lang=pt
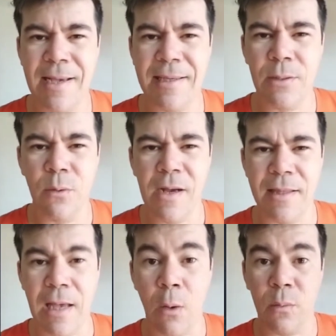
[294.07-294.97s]
aqui do
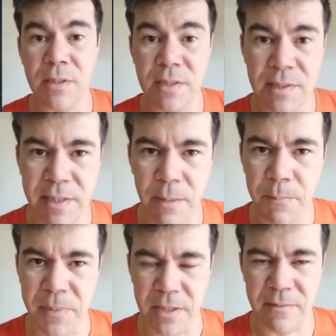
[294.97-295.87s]
canal
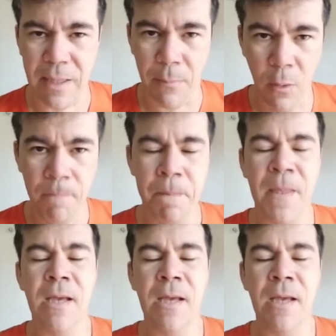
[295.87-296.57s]
sempre, tá bom?